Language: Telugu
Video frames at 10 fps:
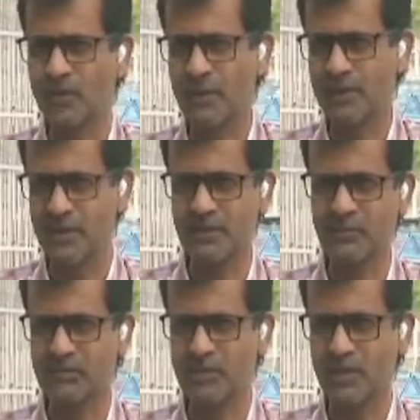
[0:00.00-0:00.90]
పైన కేంద్ర
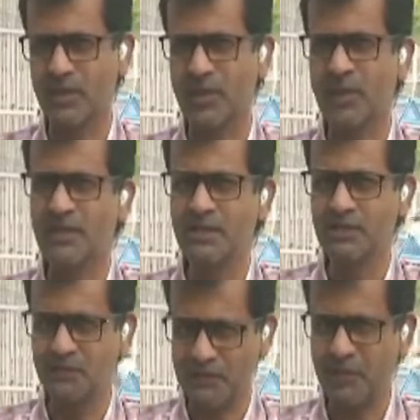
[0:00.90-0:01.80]
ప్రభుత్వం కనుక
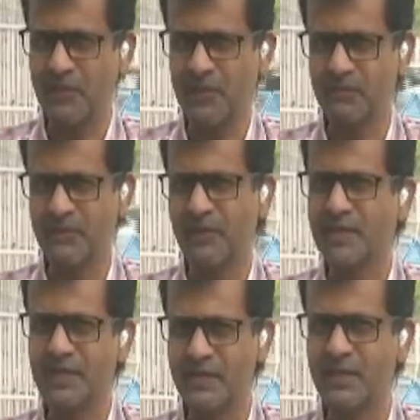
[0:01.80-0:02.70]
స్పష్టమైనటువంటి
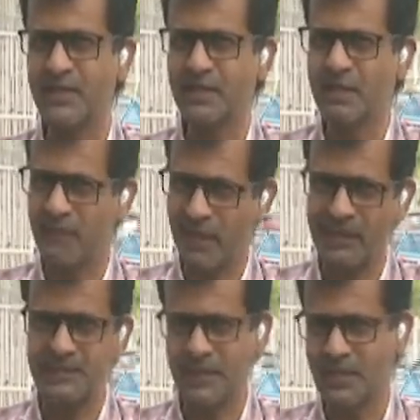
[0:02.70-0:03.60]
వైఖరిని
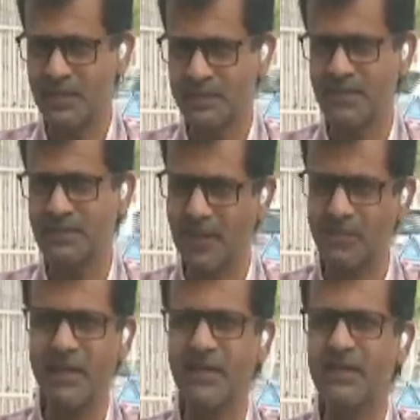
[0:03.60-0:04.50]
ప్రకటించినట్లయితే
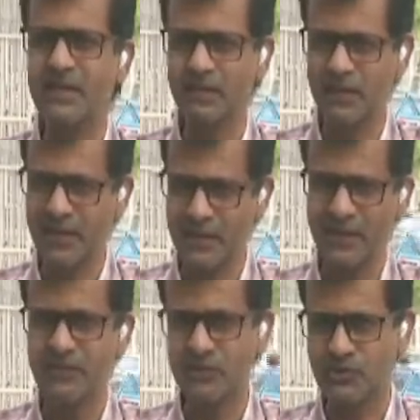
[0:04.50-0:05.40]
తామే ఒక
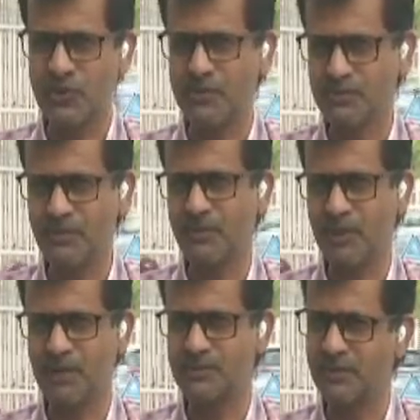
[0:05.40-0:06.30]
నిర్ణయం తీసుకుంటామని చెప్పి
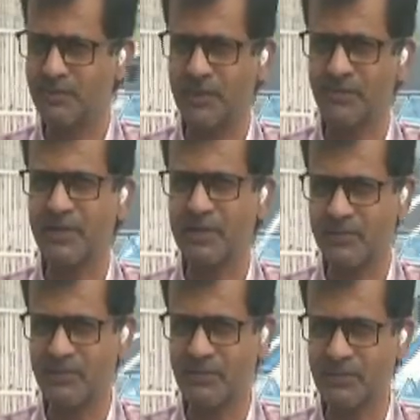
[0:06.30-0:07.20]
చెప్పినటువంటి
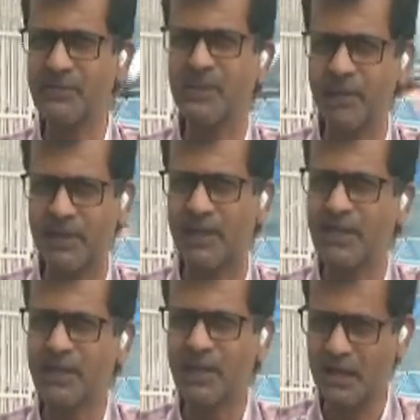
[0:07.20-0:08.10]
నేపథ్యంలో దానిపైన
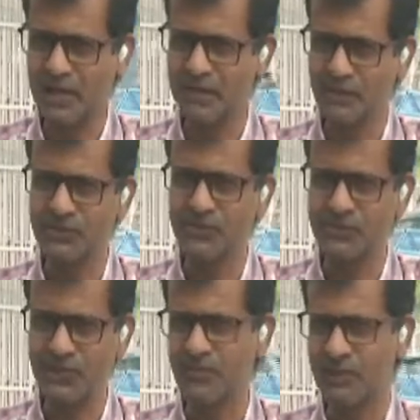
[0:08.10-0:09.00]
ఈరోజు
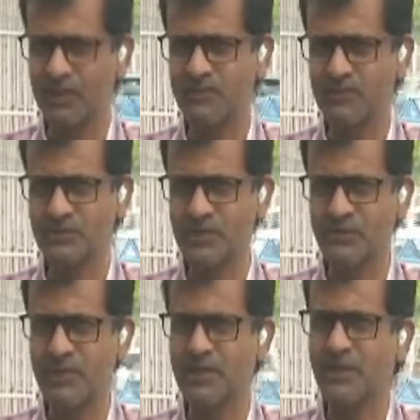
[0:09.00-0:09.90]
సీఎం నిర్ణయం
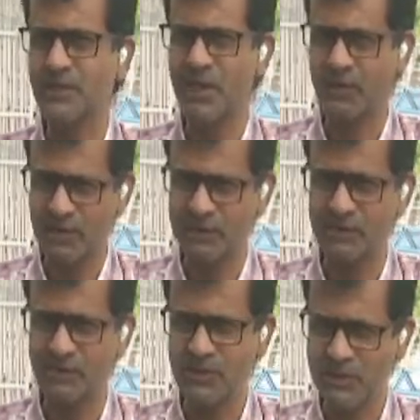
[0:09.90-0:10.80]
తీసుకున్నటువంటి
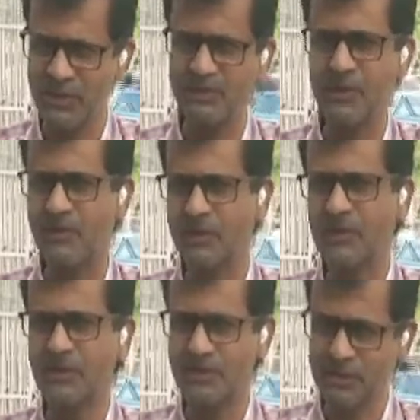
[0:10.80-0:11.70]
అవకాశం ఉంది కేబినెట్లో
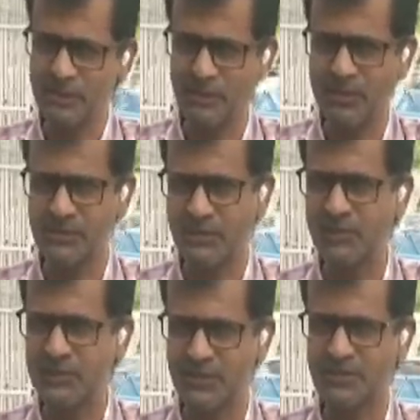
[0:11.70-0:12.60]
దానికి
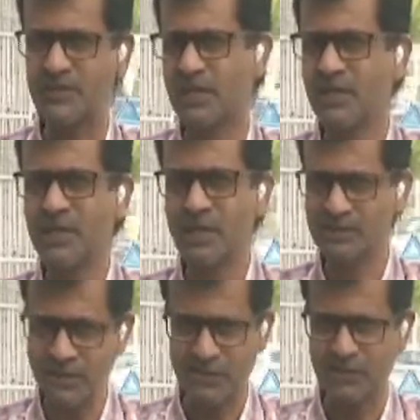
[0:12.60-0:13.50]
సంబంధించినటువంటి చర్చ
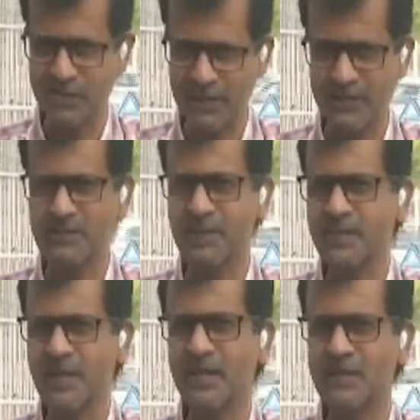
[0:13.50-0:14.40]
జరుగుతుంది ఏదైతే
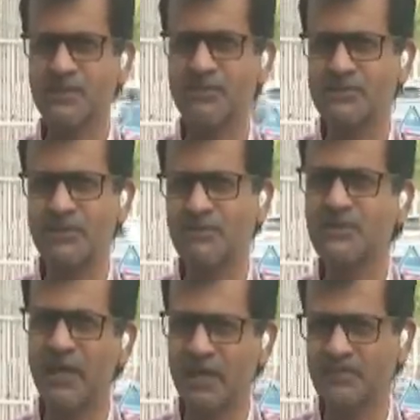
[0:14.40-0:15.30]
తెలంగాణకు
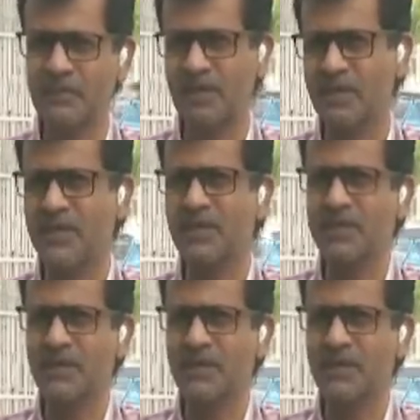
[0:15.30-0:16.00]
సంబంధించినటువంటి ధాన్యం సేకరణ